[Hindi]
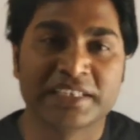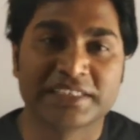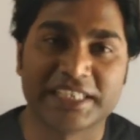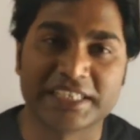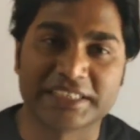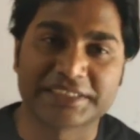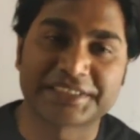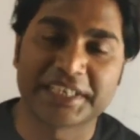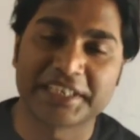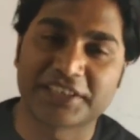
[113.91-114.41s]

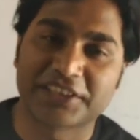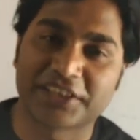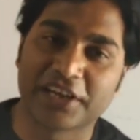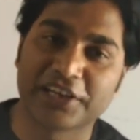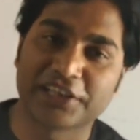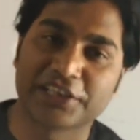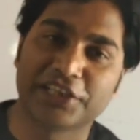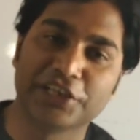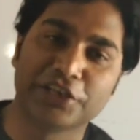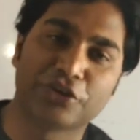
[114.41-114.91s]
जैसे
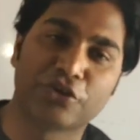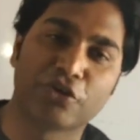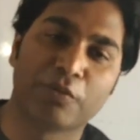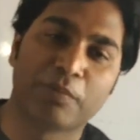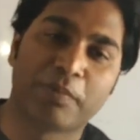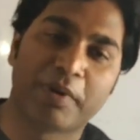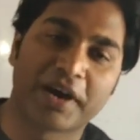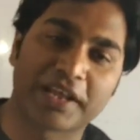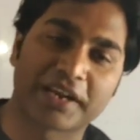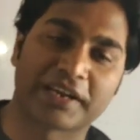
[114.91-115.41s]
टंकी को
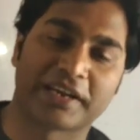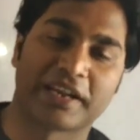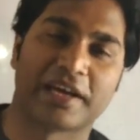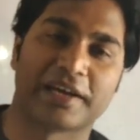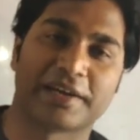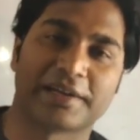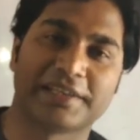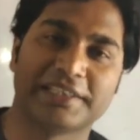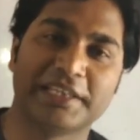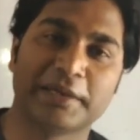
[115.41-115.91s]
भरना
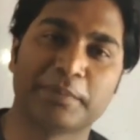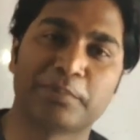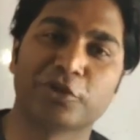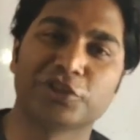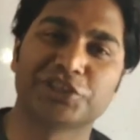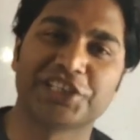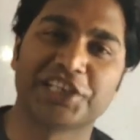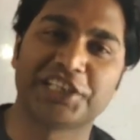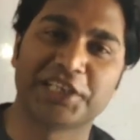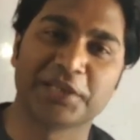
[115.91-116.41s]
ये
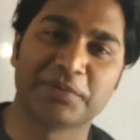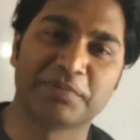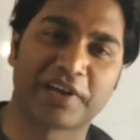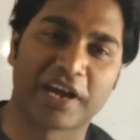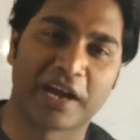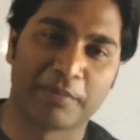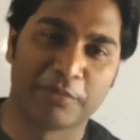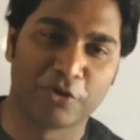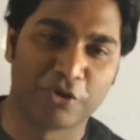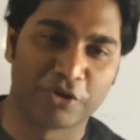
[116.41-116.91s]
पॉजिटिव
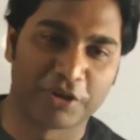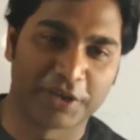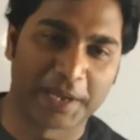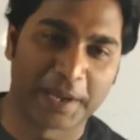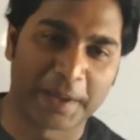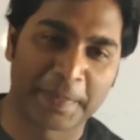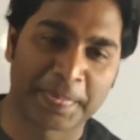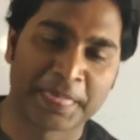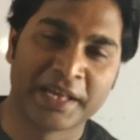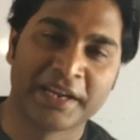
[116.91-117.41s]
काम हो गया